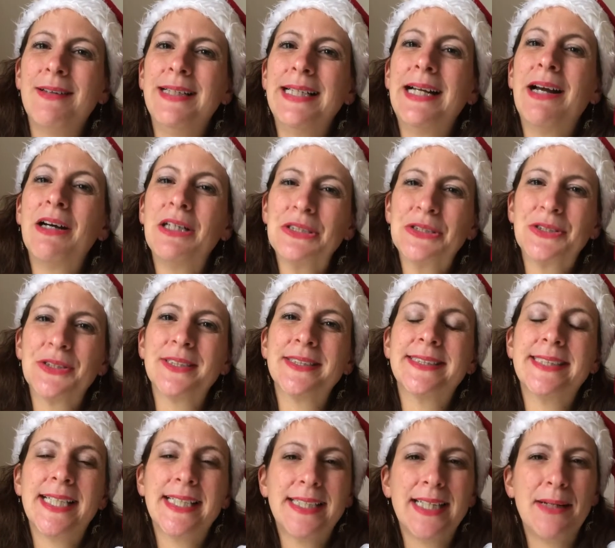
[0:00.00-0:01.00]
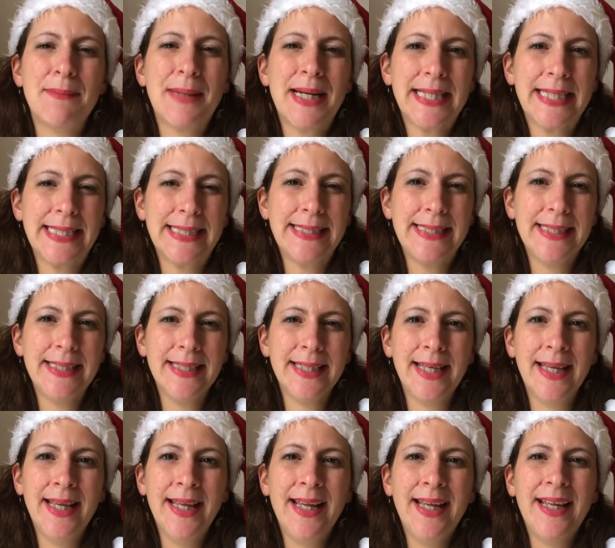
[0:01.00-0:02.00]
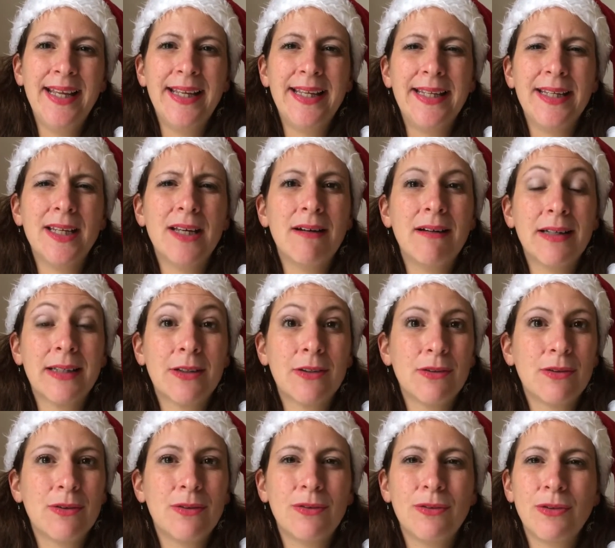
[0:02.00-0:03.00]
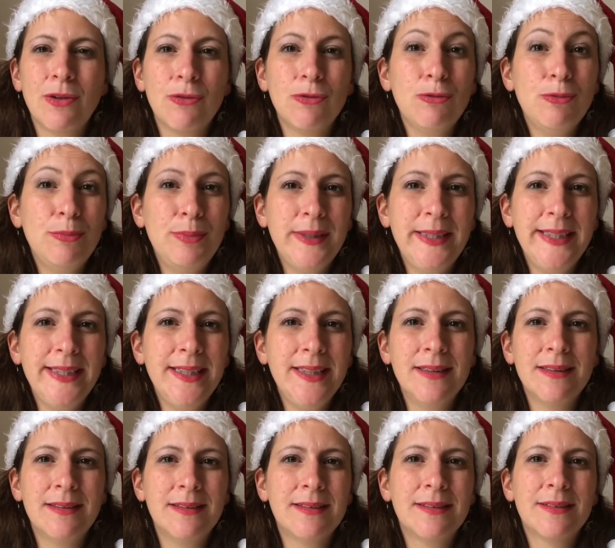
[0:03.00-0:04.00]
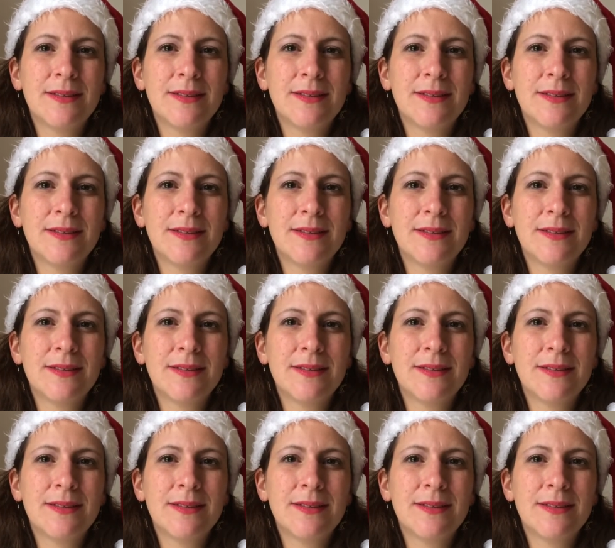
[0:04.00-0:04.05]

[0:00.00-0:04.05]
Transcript: les grandes enseignes et le marketing et qu'on en oublie